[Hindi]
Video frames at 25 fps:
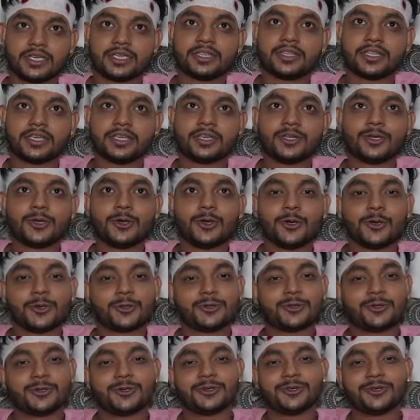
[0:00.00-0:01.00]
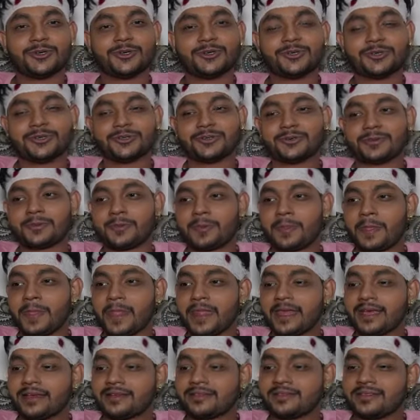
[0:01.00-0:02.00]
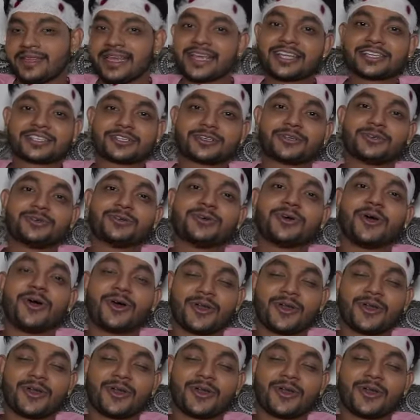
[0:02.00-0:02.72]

किए थे तो थैंक्स टू